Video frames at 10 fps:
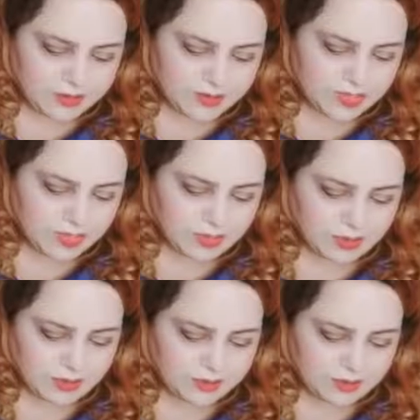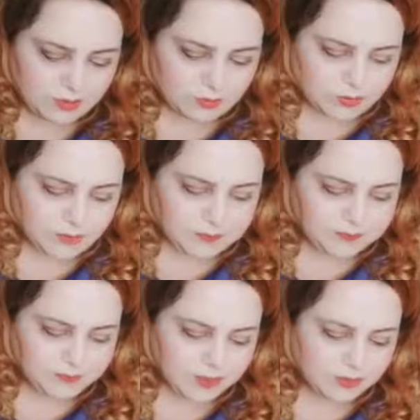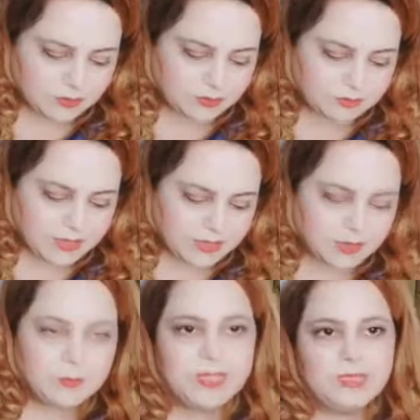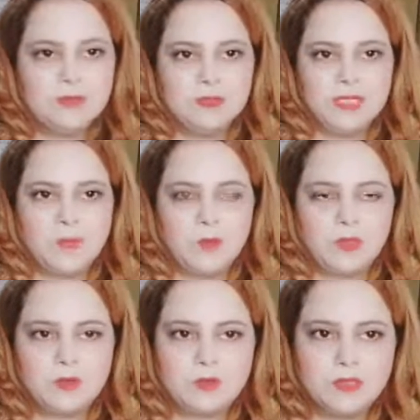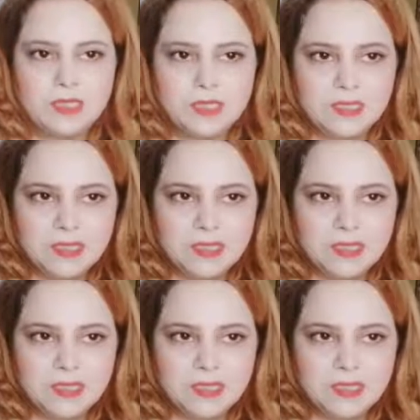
इन अच्छे होंगे तो मैं रिकमेंड करूँगी आप लोगों को कि